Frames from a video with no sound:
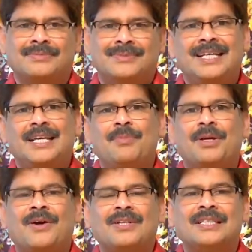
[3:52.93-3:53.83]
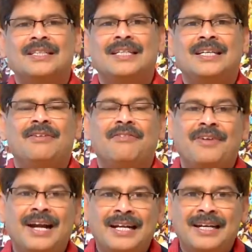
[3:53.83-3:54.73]
దీనికి మీకు కావాల్సింది
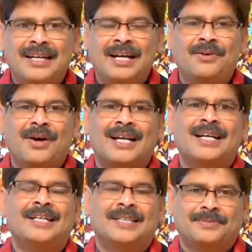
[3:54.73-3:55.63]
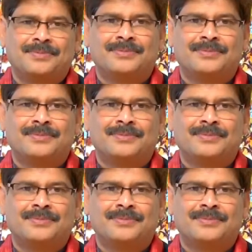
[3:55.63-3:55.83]
వేడి నీళ్లు అర లీటర్